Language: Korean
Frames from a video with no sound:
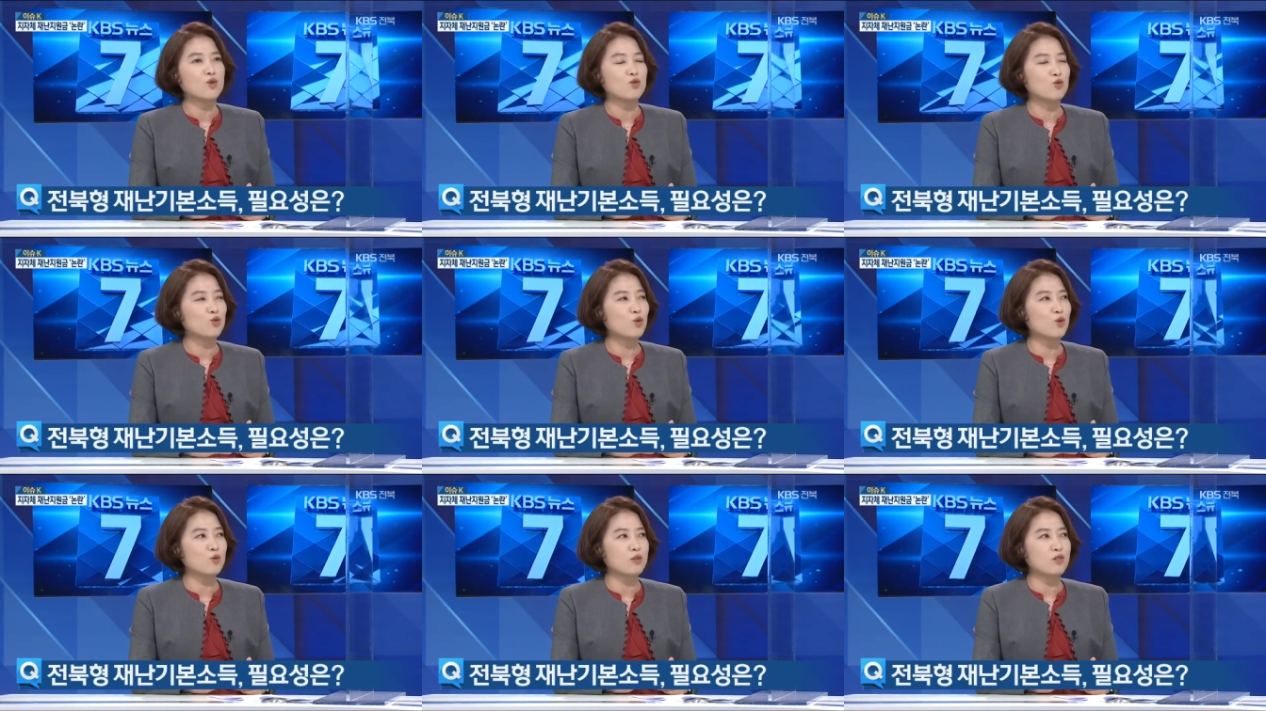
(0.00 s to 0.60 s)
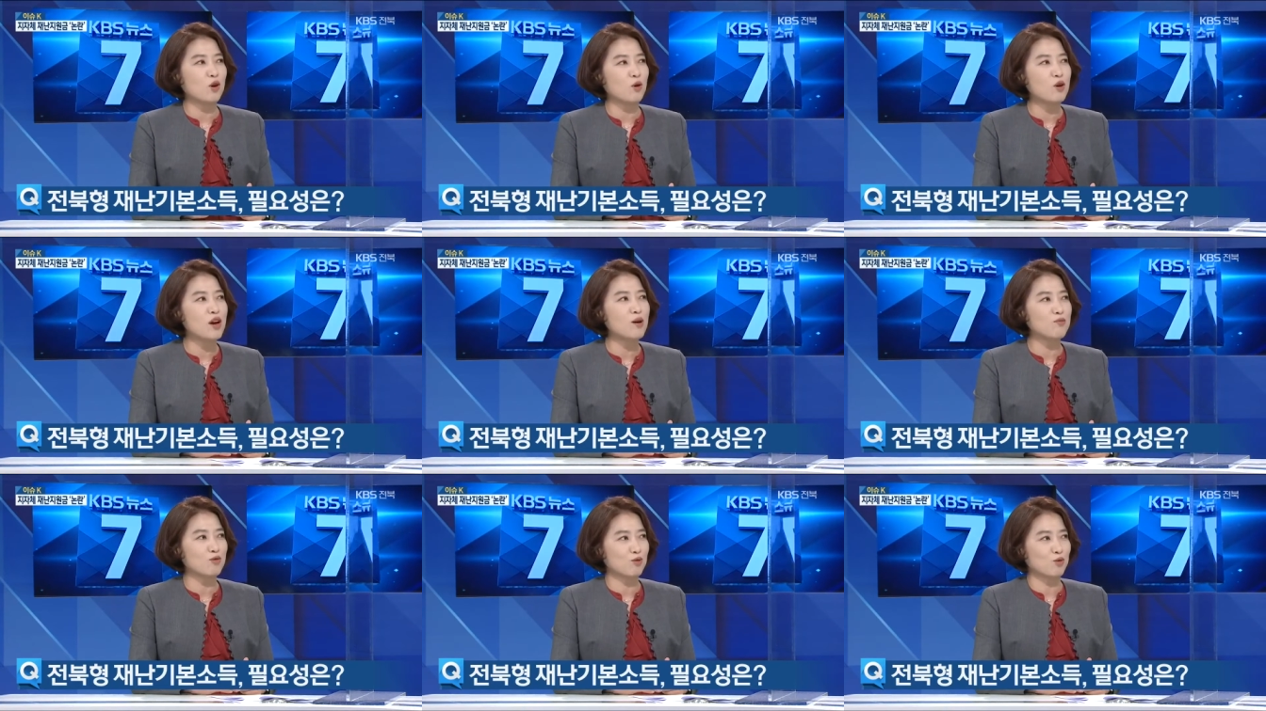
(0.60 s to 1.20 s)
유독
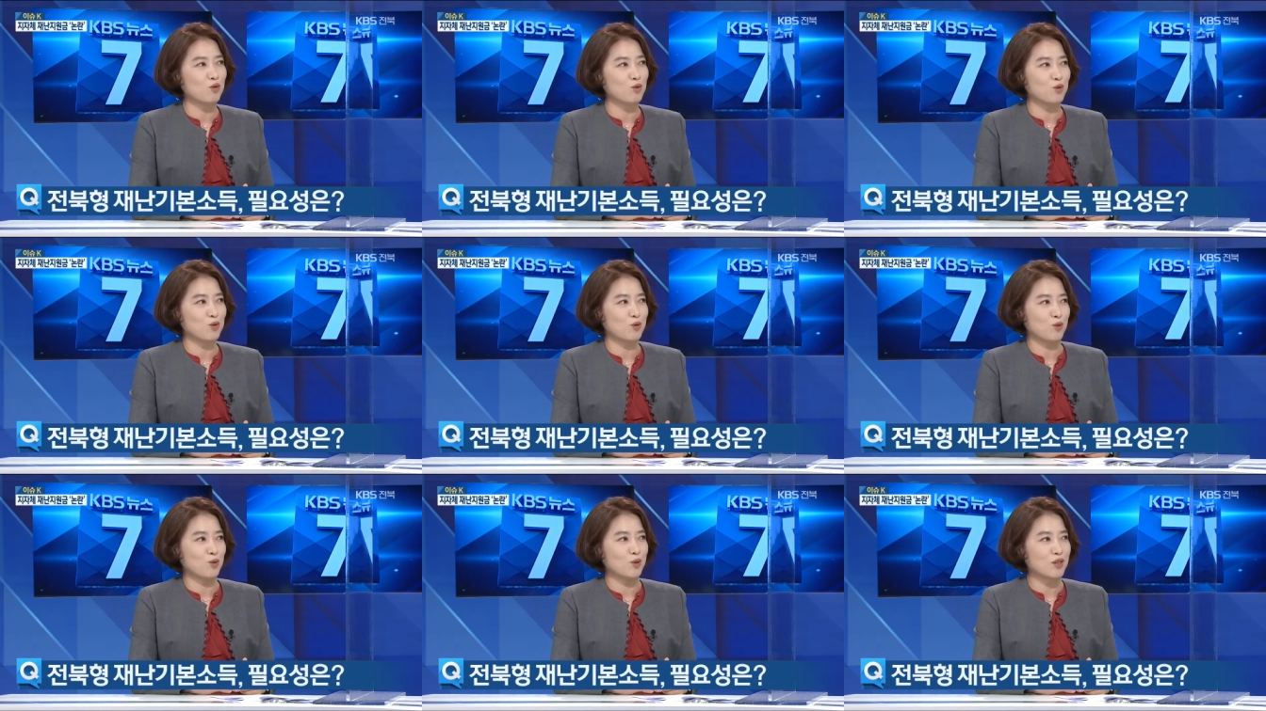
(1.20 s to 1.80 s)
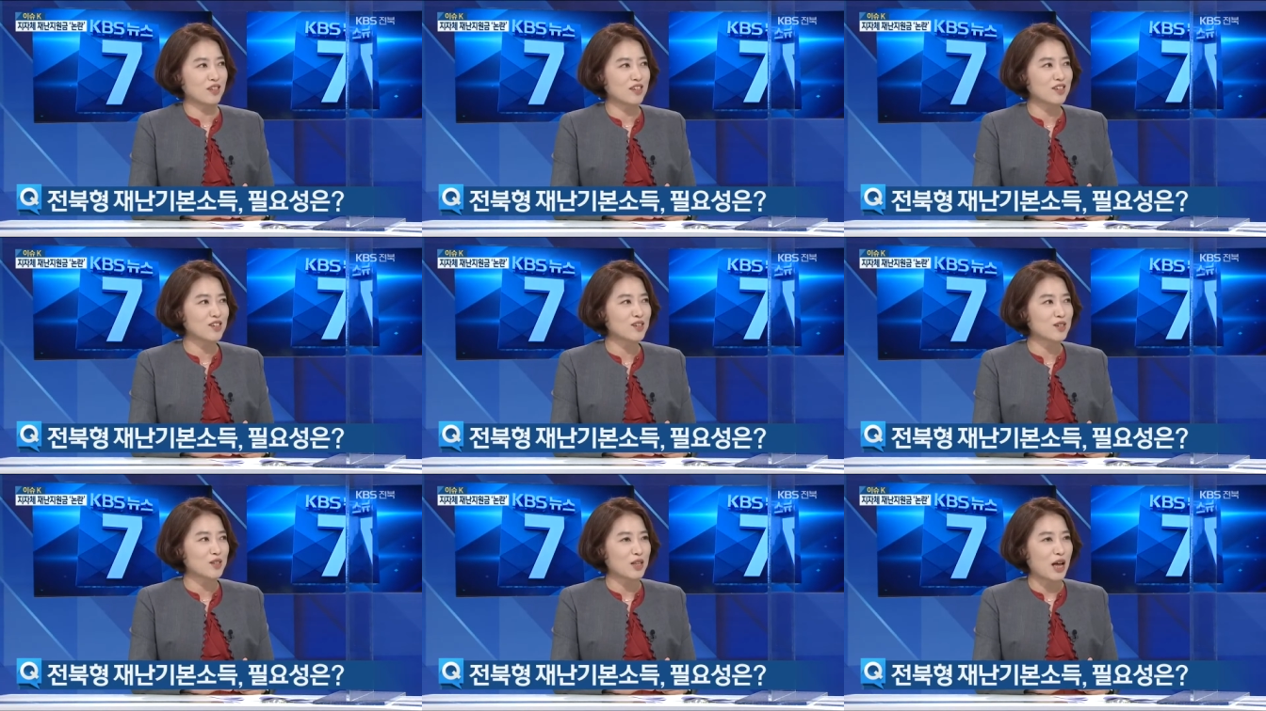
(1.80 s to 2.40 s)
전라북도는